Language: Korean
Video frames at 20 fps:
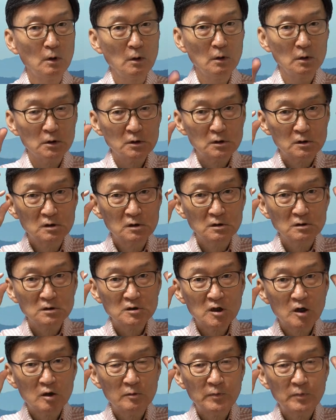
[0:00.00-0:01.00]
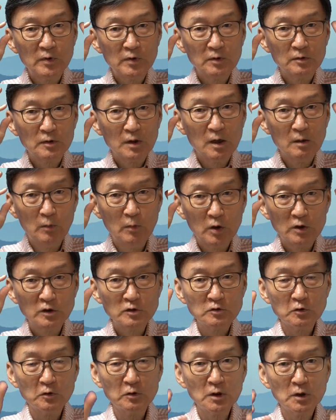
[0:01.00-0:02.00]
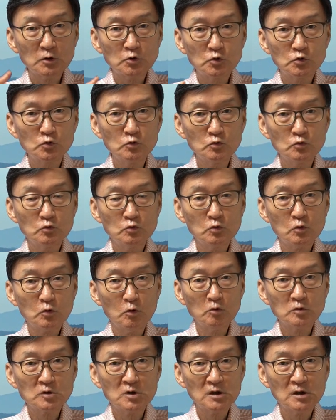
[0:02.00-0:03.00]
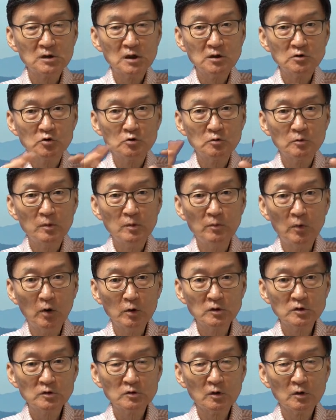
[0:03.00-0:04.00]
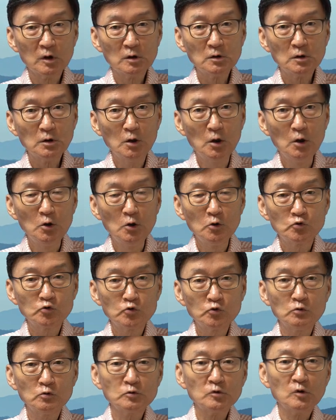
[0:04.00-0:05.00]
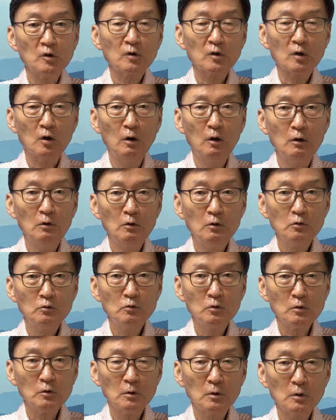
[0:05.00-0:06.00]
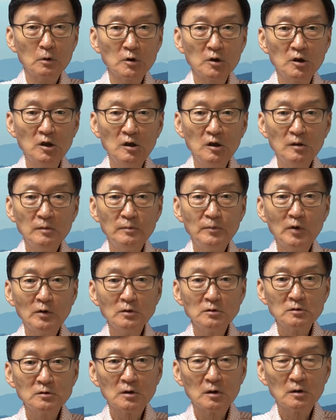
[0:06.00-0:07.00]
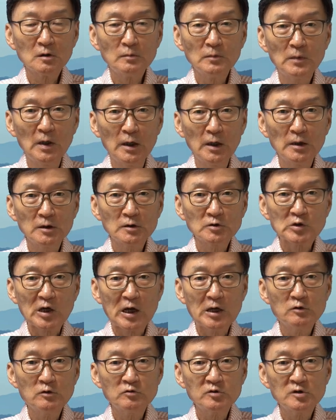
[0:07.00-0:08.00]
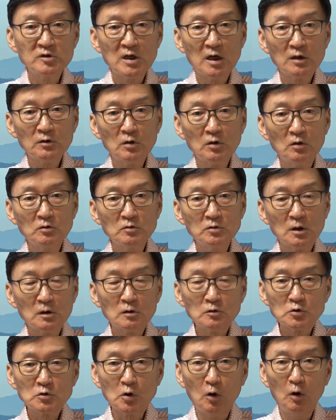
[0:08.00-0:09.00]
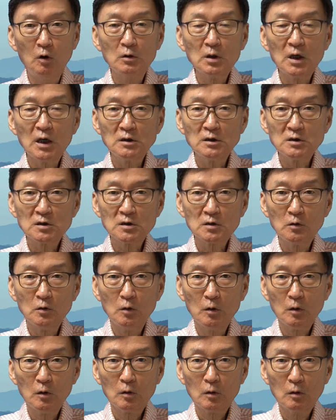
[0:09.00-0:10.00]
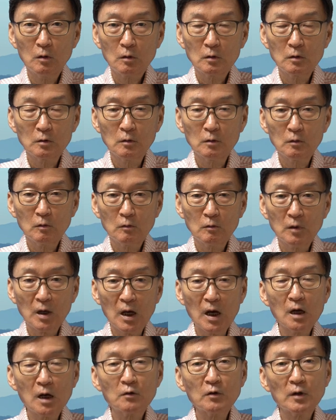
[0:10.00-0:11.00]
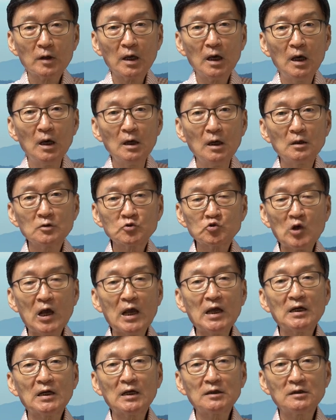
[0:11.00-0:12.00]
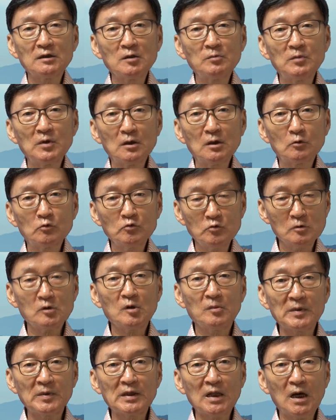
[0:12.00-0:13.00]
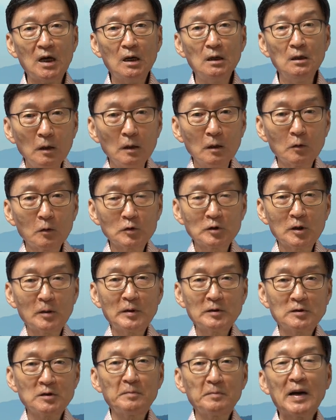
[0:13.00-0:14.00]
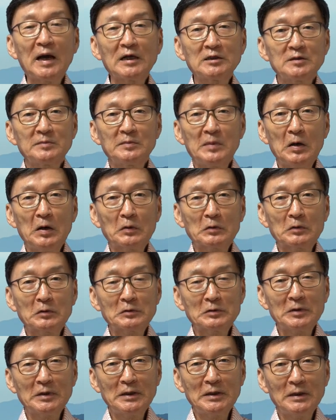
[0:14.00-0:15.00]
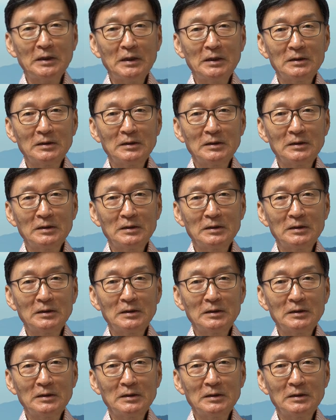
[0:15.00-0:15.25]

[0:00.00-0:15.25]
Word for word: 이 등샤오펑의 머릿속이나 중국 공산당 지도부의 머릿속에는 중국도 결국 일본처럼 자유시장 경제로 전환시키려 고 그러는구나 하고 그렇게 차이나 드림을 꾼 겁니다. 그 다음에 이제 마지막으로 이